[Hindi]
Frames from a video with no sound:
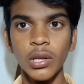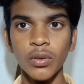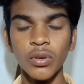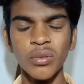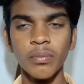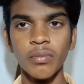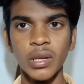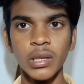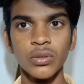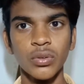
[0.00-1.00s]
क्योंकि
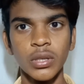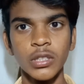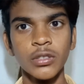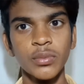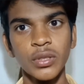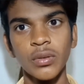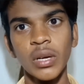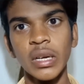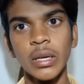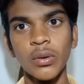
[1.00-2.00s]
मेरा जो नेक्स्ट वीडियो
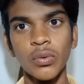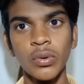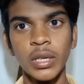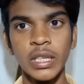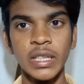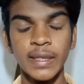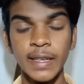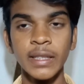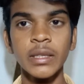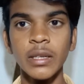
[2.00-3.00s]
आएगा वो
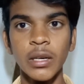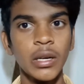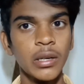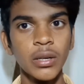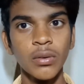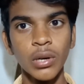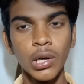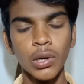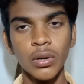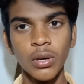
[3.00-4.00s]
एडिटिंग से रिलेटेड होगा
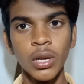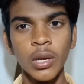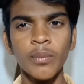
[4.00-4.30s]
और